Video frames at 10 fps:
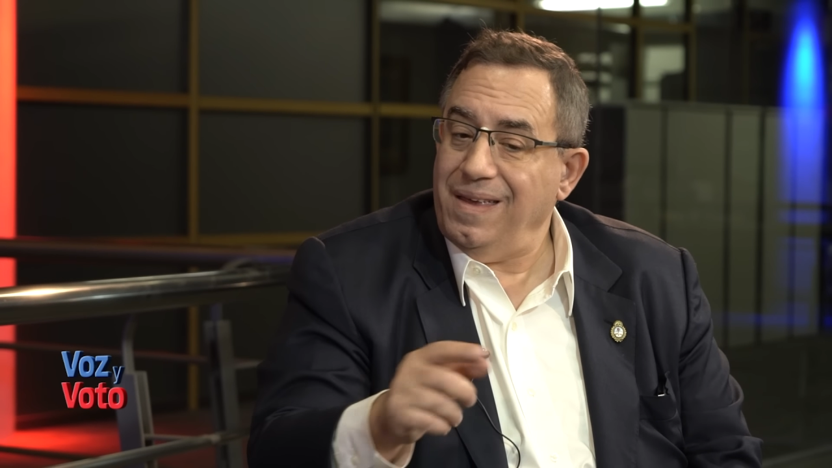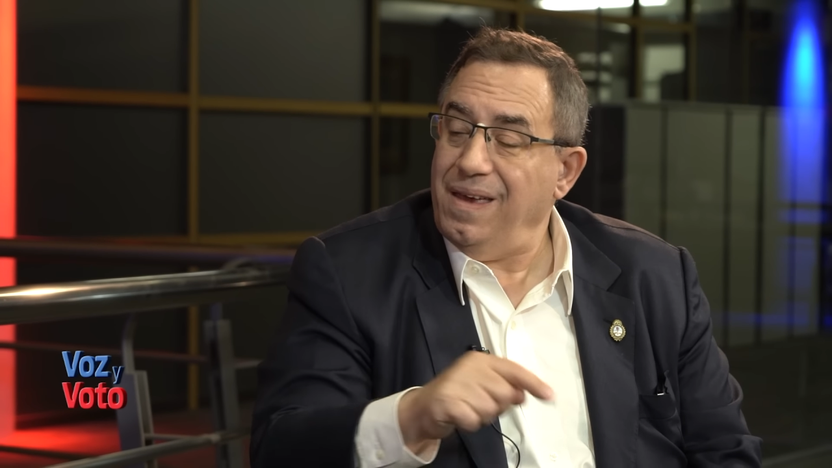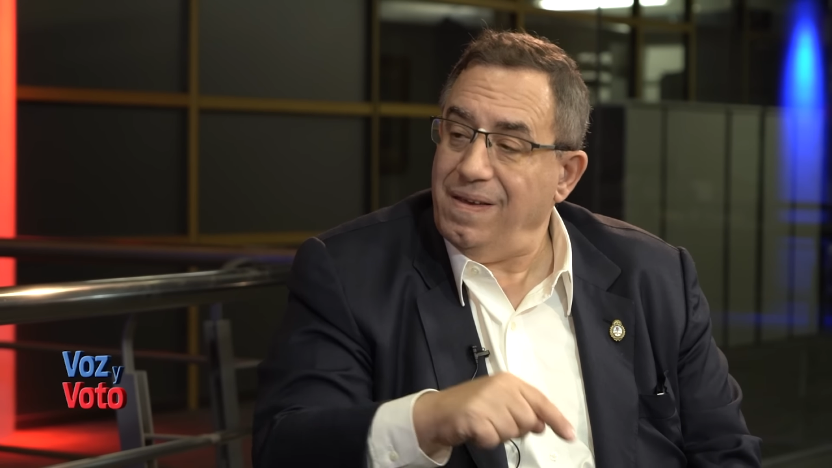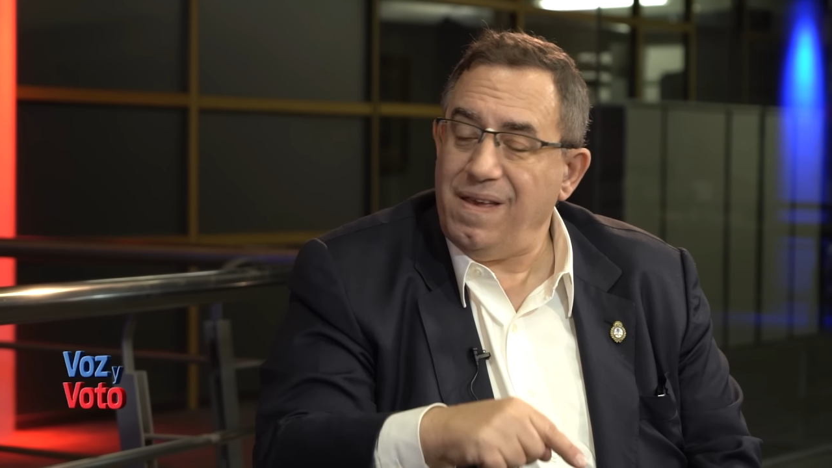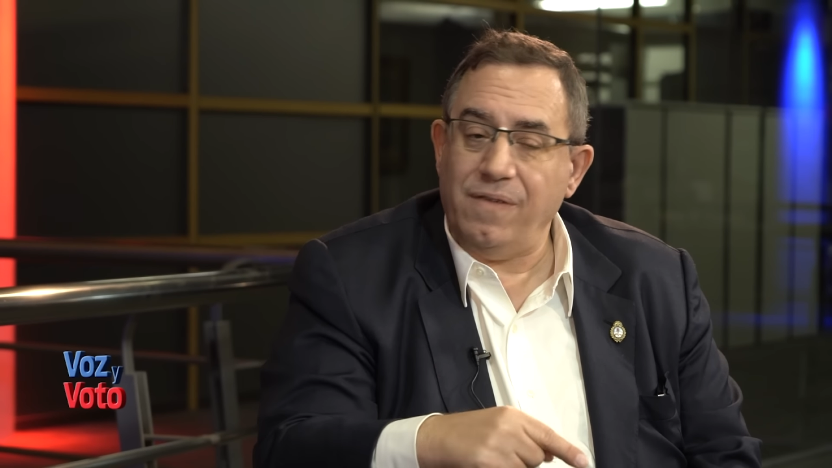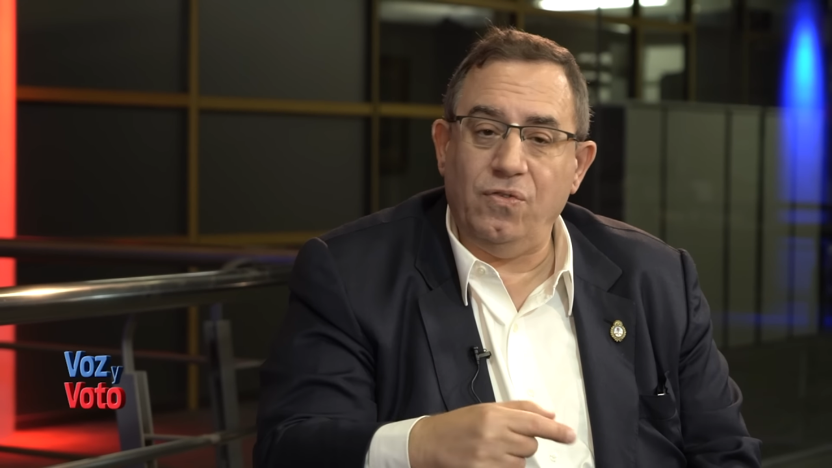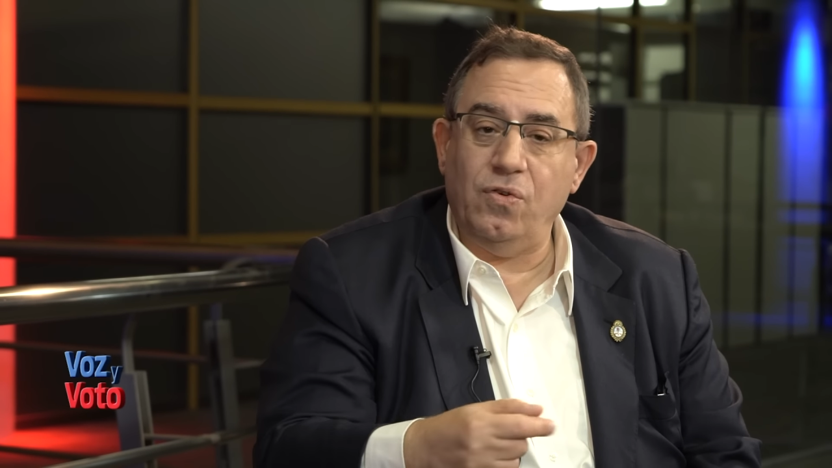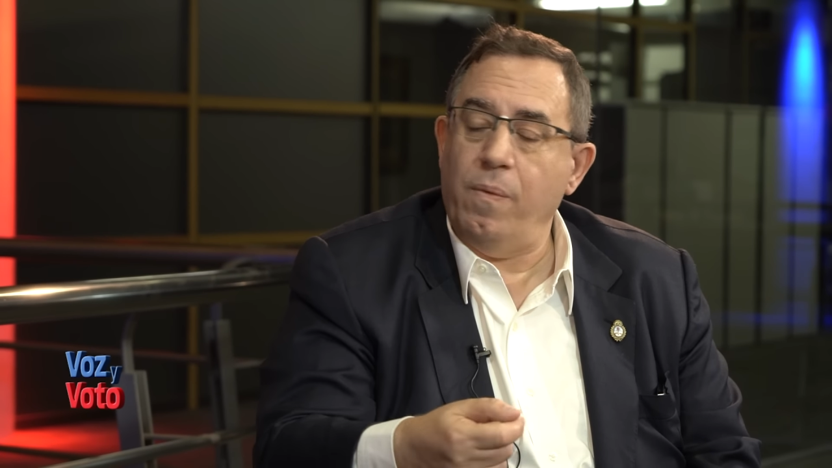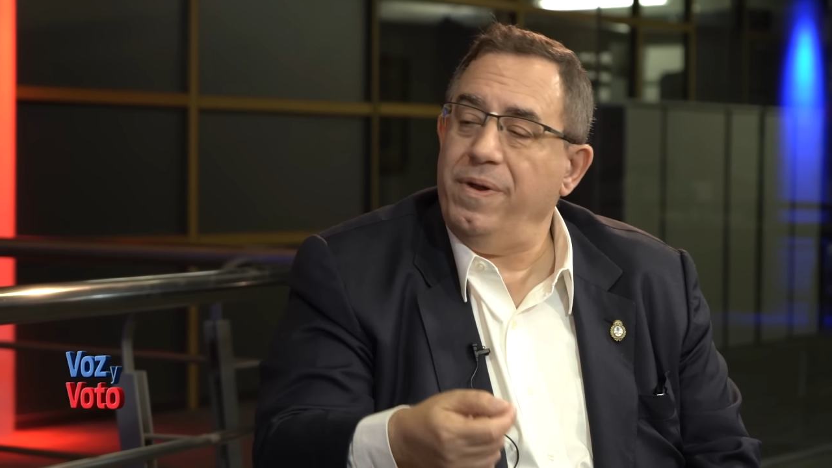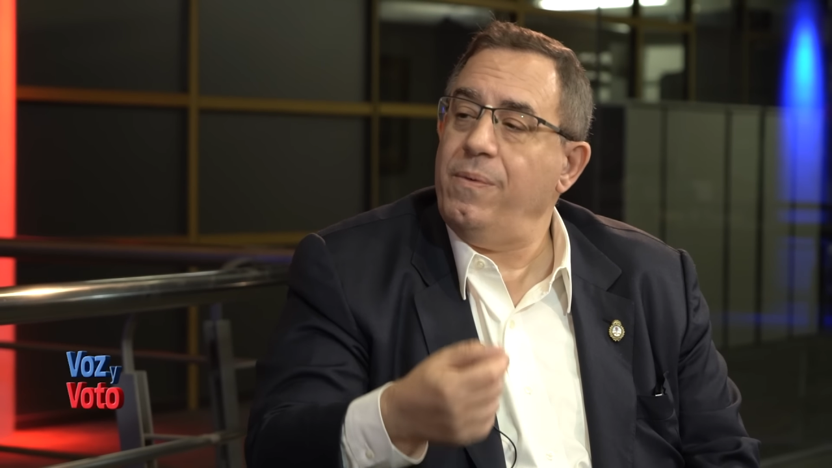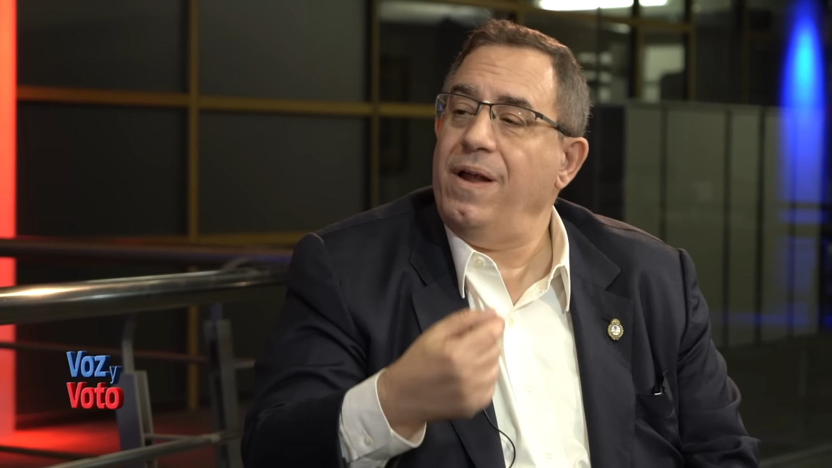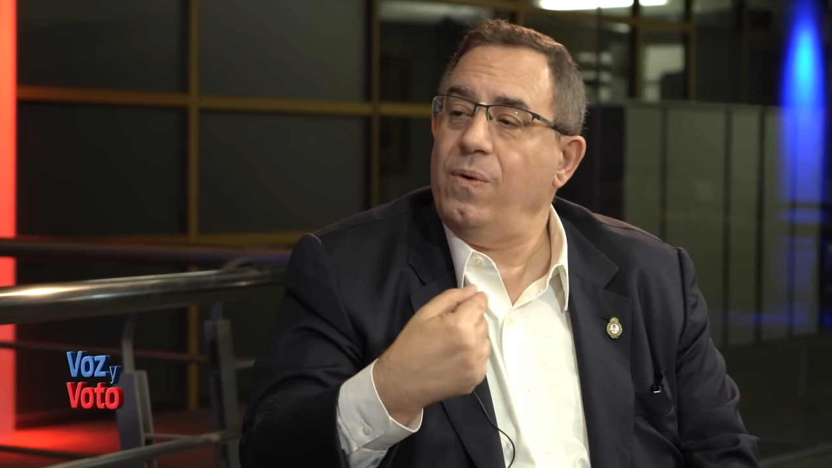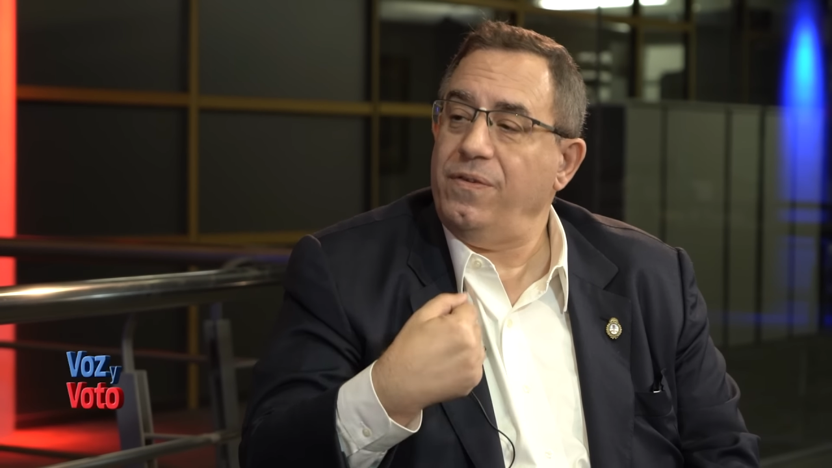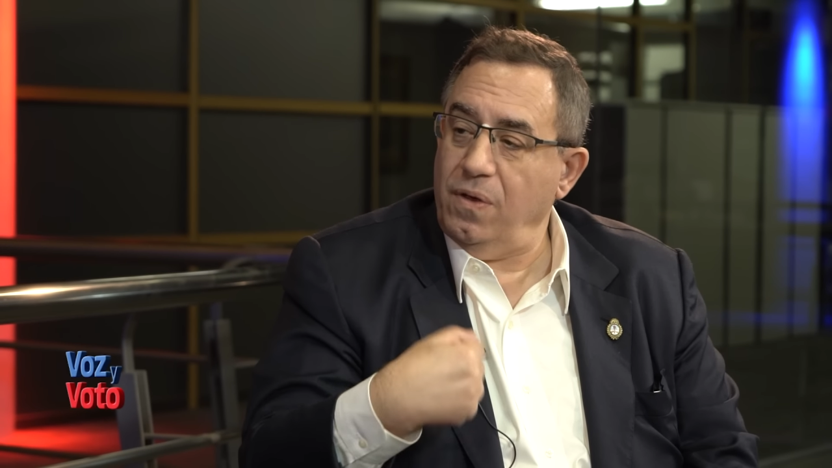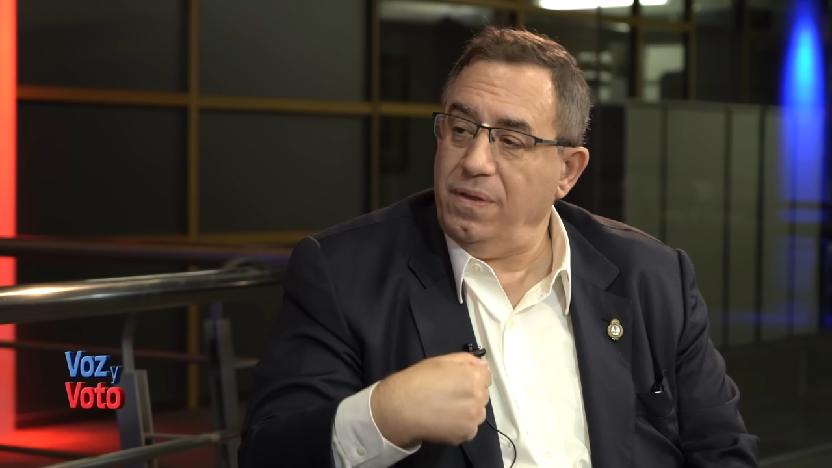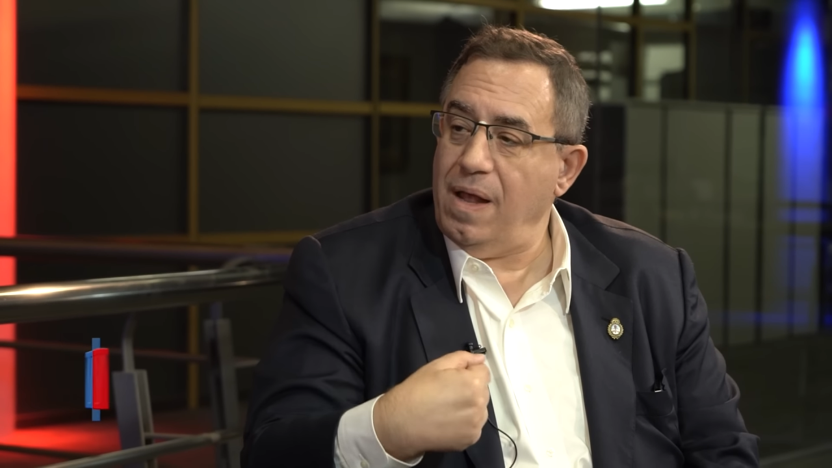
Y esa sobrevaluación